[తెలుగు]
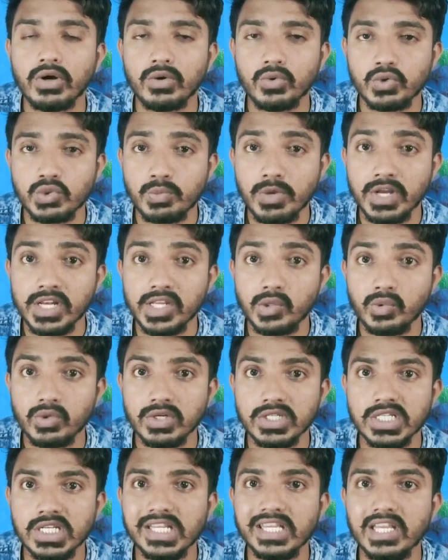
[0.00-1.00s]
ఉస్మానియా
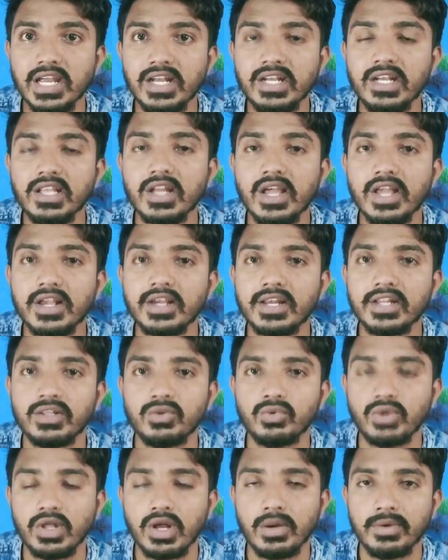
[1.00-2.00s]
యూనివర్సిటీ ఎయిటీ ర్యాంక్ అనేది
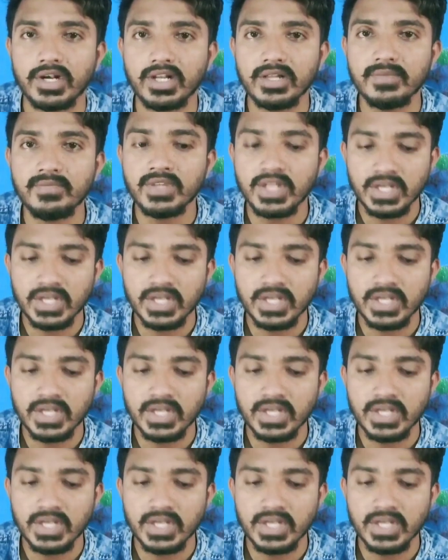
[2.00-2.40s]
ఉందన్నమాట